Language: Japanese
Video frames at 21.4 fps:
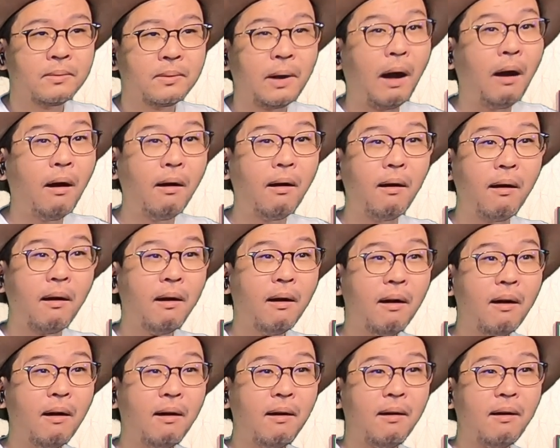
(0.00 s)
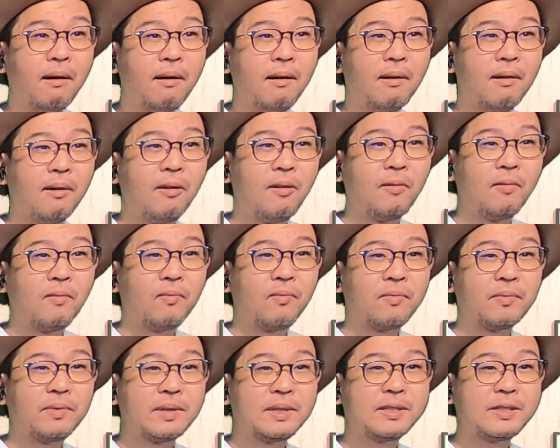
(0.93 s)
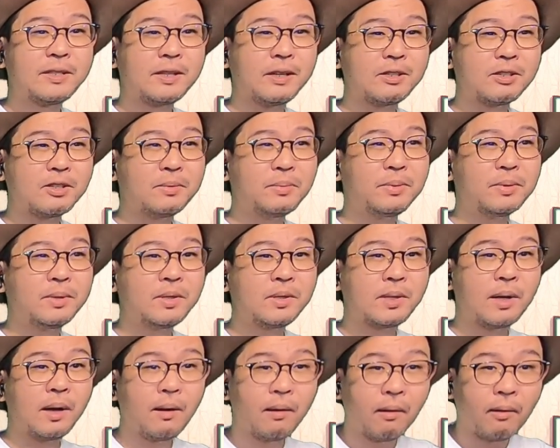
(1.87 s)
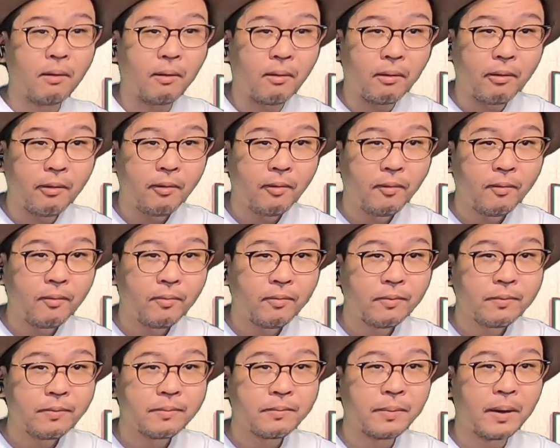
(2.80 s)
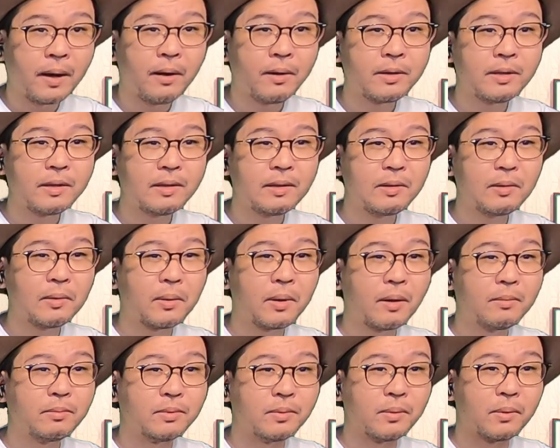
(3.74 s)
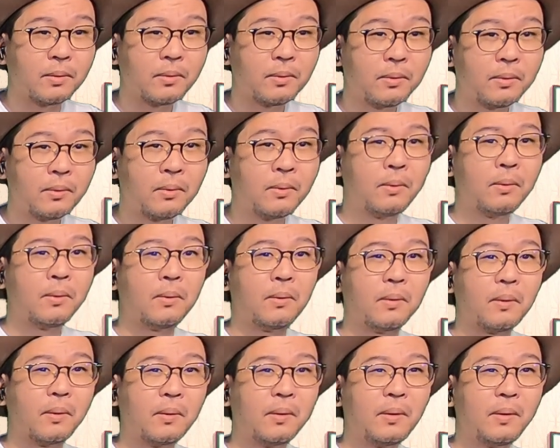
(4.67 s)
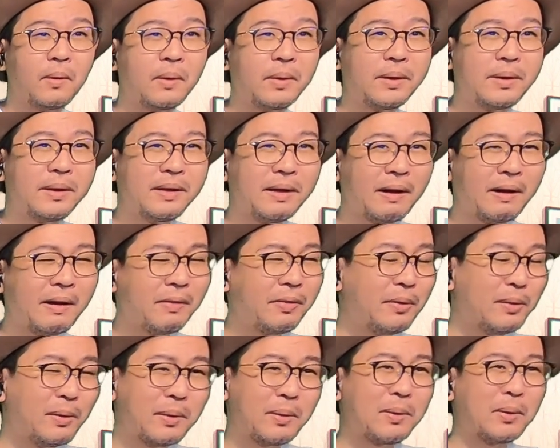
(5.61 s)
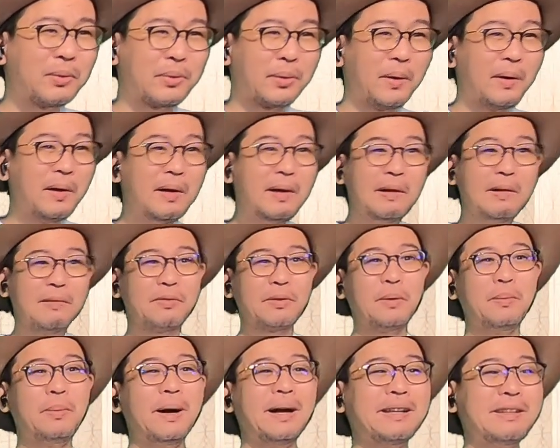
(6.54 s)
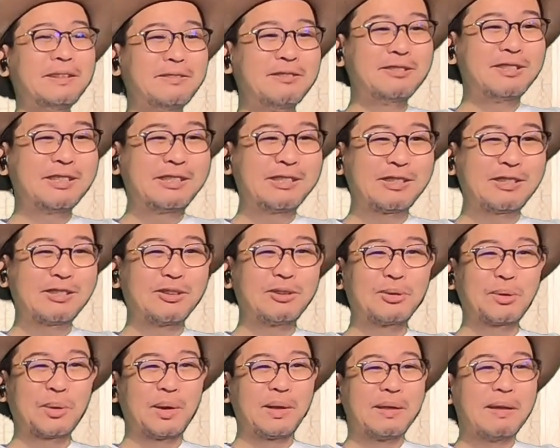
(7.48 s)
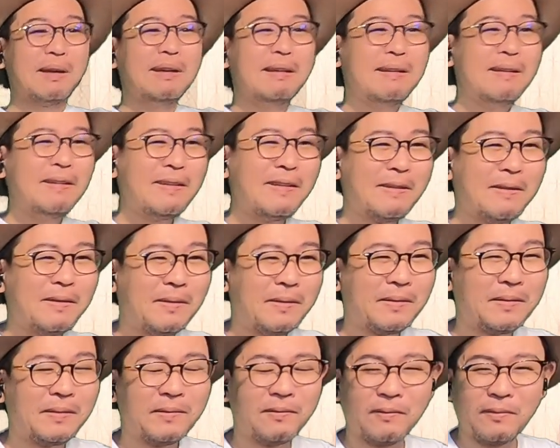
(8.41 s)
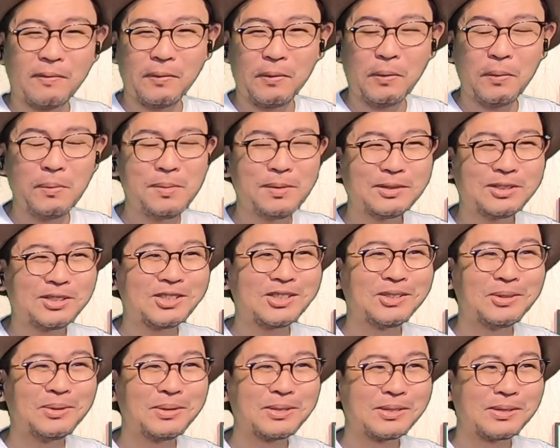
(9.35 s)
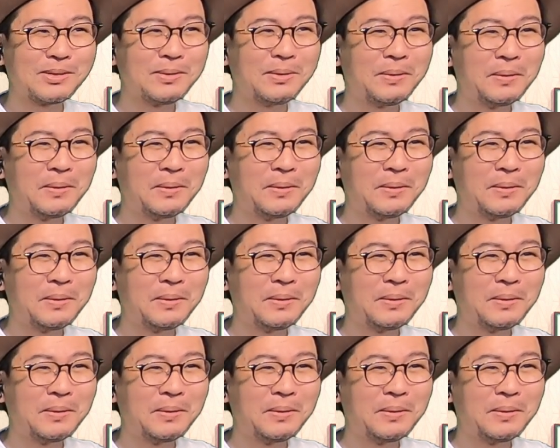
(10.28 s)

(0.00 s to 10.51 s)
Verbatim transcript: ああ久しぶりじゃんバーリントラブうんいやどういうこと泊まりの日常とかえ面白そ